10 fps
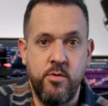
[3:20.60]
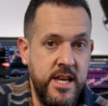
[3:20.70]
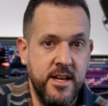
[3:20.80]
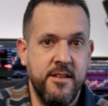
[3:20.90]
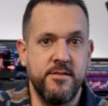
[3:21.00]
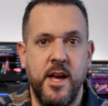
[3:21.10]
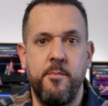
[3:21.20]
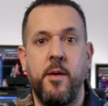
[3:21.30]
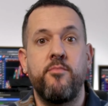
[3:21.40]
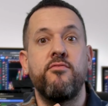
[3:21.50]
Oui, vous
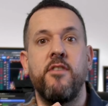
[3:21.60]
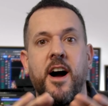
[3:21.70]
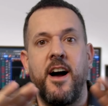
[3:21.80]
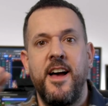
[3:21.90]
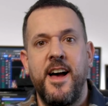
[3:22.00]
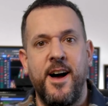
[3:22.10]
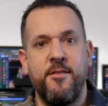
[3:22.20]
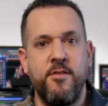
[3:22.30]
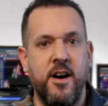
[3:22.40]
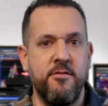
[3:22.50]
n'allez pas pouvoir
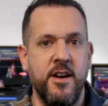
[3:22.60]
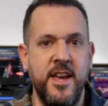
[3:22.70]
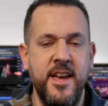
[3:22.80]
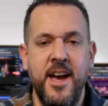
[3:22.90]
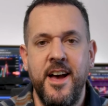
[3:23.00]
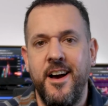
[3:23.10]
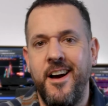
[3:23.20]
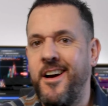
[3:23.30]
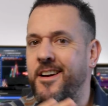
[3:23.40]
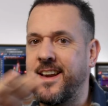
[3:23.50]
avoir, vous voyez,
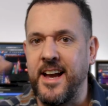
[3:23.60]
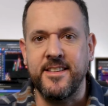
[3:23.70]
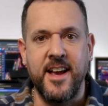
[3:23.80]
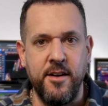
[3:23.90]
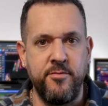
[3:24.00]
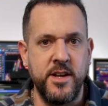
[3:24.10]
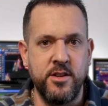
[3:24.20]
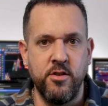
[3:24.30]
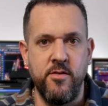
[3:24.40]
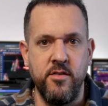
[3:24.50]
quatre
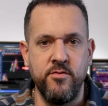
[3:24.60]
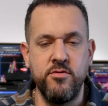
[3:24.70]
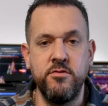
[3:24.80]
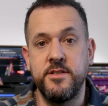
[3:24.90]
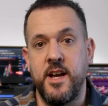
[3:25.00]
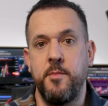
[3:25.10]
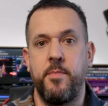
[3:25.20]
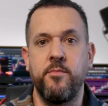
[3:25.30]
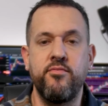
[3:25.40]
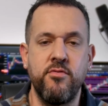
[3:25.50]
graphiques devant vous. Vous n'allez
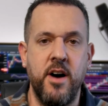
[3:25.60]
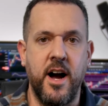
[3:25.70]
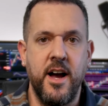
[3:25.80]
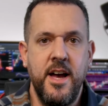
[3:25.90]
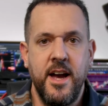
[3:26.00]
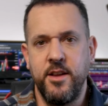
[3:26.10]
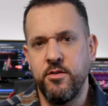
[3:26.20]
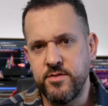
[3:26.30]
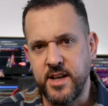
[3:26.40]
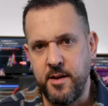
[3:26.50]
pas pouvoir et
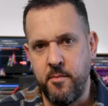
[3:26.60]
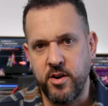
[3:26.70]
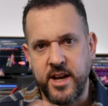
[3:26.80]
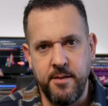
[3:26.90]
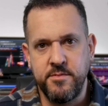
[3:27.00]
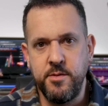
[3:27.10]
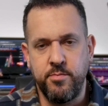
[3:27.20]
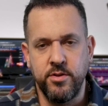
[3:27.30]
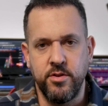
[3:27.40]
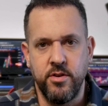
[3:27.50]
donc vous allez manquer un petit
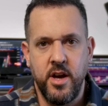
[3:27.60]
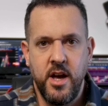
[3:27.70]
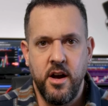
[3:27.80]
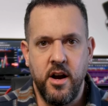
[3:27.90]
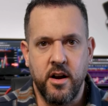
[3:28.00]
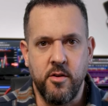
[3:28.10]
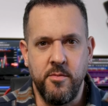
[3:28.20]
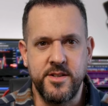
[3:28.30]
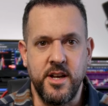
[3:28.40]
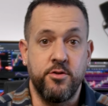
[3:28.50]
peu de euh,
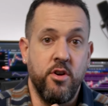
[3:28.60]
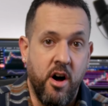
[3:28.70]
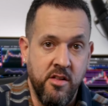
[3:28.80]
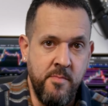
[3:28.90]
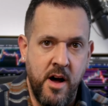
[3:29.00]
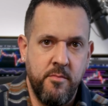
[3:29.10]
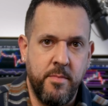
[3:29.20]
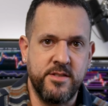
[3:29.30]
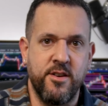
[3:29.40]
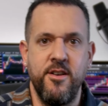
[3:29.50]
comment dire de rendement
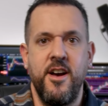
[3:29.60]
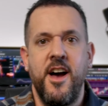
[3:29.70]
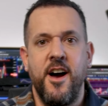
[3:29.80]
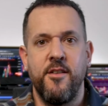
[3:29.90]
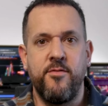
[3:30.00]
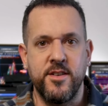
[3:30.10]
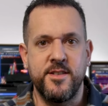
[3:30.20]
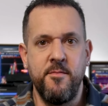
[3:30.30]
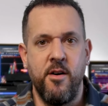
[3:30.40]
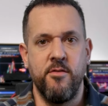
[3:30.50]
parce que euh,
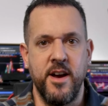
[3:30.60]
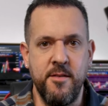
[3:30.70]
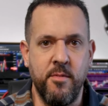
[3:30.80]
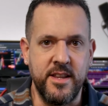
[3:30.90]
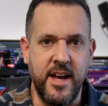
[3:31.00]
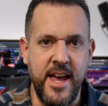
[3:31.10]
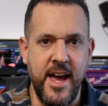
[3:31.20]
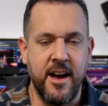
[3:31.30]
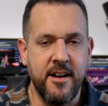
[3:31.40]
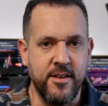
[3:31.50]
forcément vous voyez moi
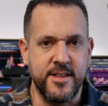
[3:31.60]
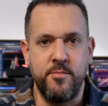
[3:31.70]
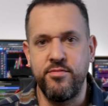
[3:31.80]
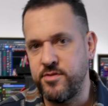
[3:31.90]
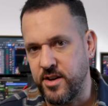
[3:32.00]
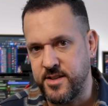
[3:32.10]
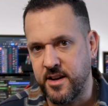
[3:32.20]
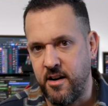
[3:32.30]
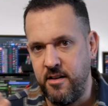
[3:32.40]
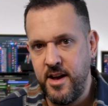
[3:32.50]
derrière quand tu as plusieurs
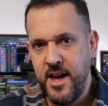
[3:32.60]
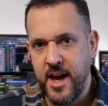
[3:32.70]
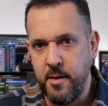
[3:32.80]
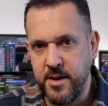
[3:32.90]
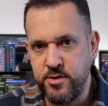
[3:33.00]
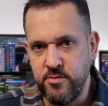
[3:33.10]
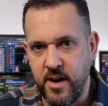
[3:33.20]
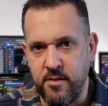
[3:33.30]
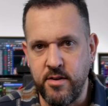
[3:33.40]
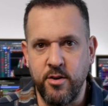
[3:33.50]
écrans eh ben, tu
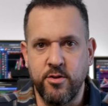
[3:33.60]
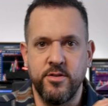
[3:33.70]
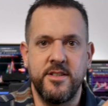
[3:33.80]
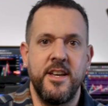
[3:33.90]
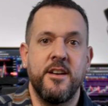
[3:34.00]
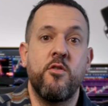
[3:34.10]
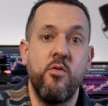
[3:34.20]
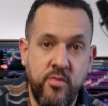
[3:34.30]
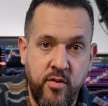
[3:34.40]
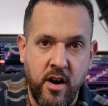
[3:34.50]
vas avoir le côté
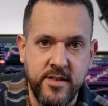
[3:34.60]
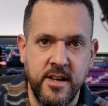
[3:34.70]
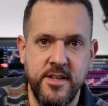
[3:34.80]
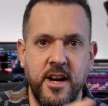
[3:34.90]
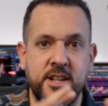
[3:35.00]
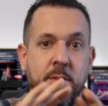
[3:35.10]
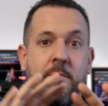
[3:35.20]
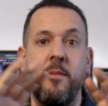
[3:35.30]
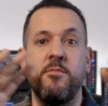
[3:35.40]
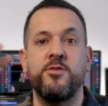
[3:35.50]
confort c'est-à-dire que j'ai
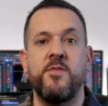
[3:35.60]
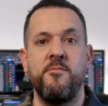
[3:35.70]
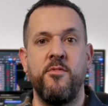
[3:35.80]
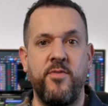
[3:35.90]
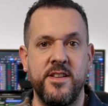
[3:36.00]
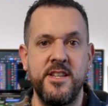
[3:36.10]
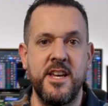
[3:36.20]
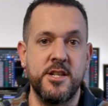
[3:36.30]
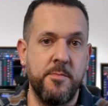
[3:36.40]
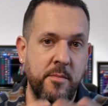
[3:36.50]
pas besoin de me
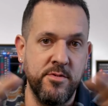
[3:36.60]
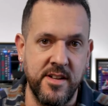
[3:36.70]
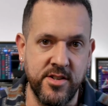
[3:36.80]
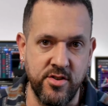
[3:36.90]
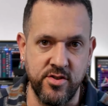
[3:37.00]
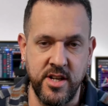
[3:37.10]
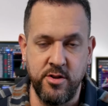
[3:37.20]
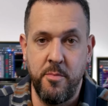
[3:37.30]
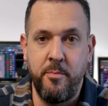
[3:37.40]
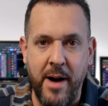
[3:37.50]
fatiguer j'ai pas besoin de changer
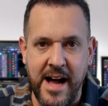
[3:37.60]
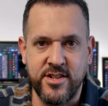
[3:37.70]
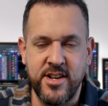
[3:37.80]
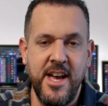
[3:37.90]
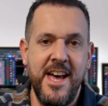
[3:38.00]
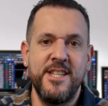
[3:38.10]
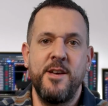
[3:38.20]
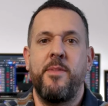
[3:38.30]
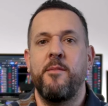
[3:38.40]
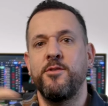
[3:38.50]
de page
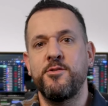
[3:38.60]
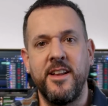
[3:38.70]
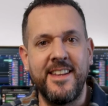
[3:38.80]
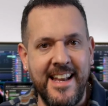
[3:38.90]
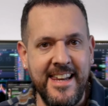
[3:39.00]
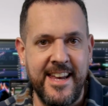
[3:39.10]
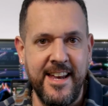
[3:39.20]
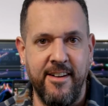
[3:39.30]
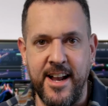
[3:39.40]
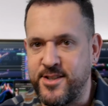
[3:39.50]
j'ai pas besoin de
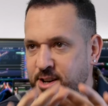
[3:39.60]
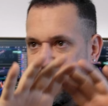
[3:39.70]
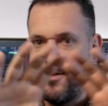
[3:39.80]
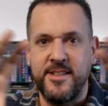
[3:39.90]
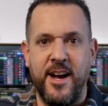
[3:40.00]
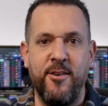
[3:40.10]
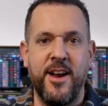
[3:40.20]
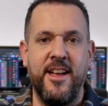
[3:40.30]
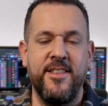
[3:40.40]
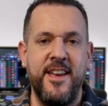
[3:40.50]
cliquer voilà j'ai juste à
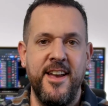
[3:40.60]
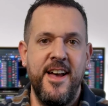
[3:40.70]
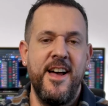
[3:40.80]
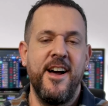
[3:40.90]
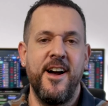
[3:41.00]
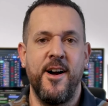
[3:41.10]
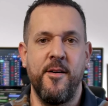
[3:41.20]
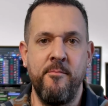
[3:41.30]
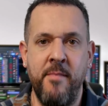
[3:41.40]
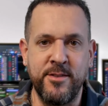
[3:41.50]
regarder
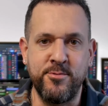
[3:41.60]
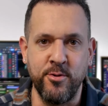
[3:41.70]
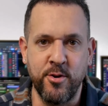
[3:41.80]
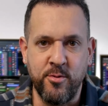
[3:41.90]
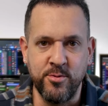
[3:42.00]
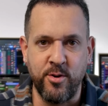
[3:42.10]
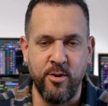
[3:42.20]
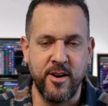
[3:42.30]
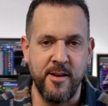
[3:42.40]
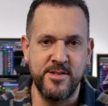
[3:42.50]
euh, ma tour de
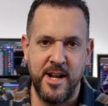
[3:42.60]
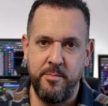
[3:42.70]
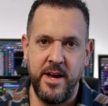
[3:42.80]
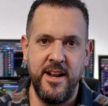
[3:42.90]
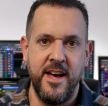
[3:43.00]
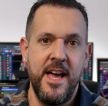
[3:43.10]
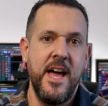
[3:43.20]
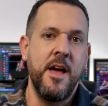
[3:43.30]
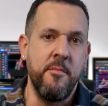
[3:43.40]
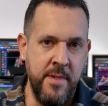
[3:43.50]
contrôle comme je l'appelle
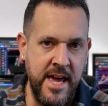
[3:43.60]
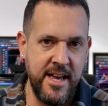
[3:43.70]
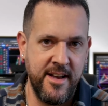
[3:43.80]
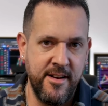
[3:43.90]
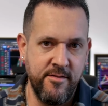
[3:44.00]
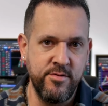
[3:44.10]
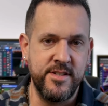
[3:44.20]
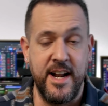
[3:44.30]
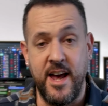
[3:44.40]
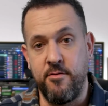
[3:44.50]
mais
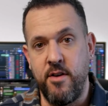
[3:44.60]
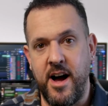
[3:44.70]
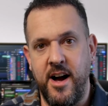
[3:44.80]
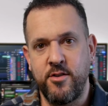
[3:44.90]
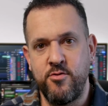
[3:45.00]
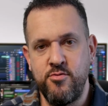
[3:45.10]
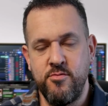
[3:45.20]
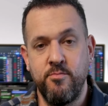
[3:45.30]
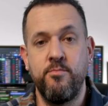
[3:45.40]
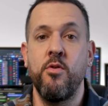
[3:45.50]
vous allez avoir un coût
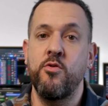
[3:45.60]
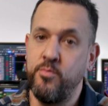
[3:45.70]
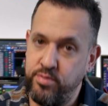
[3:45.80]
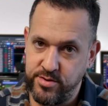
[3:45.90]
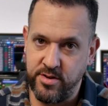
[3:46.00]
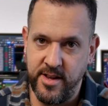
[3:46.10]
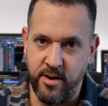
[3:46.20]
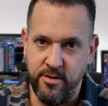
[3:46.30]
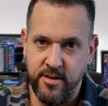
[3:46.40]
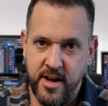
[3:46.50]
beaucoup plus
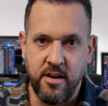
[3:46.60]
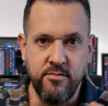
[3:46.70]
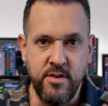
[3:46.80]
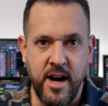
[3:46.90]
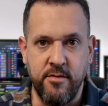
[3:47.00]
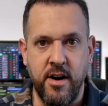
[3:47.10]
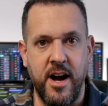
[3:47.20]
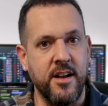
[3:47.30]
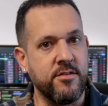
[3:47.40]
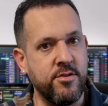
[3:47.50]
onéreux quand vous voulez
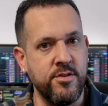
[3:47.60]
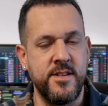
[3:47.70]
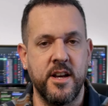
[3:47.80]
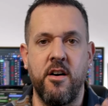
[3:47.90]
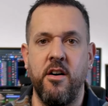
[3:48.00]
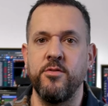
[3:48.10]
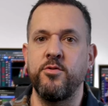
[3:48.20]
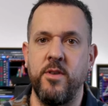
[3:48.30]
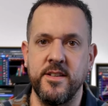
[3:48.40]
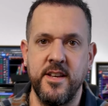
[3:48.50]
avoir deux écrans
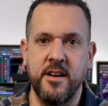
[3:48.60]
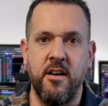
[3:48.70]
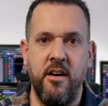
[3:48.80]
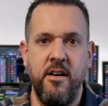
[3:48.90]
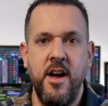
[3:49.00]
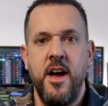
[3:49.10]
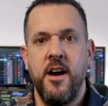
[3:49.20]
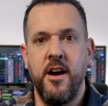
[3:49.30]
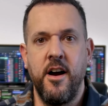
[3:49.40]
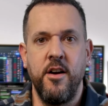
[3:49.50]
trois écrans
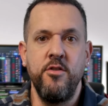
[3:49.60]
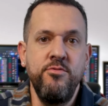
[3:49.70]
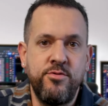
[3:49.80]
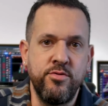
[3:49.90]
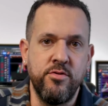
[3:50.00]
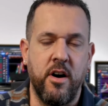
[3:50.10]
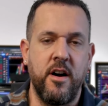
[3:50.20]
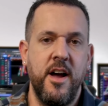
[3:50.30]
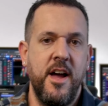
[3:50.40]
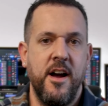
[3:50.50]
une
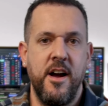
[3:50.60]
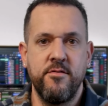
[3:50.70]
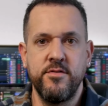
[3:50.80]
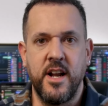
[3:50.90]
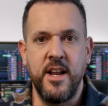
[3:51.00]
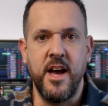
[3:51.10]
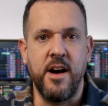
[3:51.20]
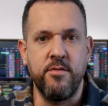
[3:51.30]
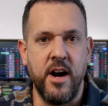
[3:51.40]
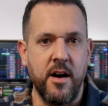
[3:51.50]
tour vous allez
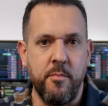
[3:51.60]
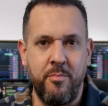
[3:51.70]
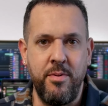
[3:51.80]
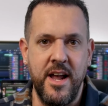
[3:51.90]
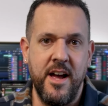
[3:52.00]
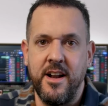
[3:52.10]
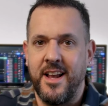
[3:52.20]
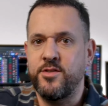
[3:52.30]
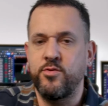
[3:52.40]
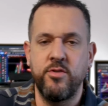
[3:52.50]
avoir plein
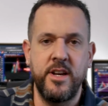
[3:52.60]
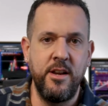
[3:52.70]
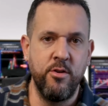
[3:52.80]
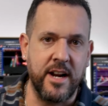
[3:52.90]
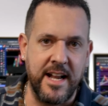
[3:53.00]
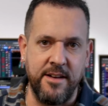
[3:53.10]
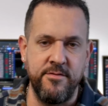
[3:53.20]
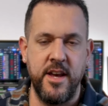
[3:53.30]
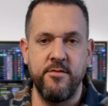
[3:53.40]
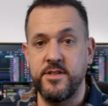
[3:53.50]
la souris le
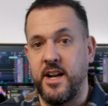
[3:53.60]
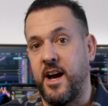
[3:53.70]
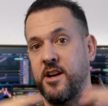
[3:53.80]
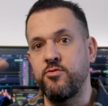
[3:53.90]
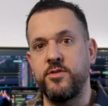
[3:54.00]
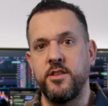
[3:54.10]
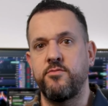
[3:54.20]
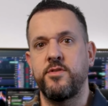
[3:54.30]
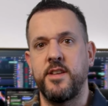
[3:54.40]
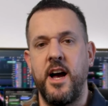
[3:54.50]
clavier vous allez rajouter
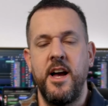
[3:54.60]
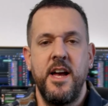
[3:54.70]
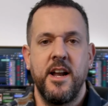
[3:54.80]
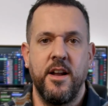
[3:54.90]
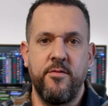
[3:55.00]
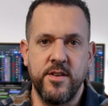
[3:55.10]
tout ça là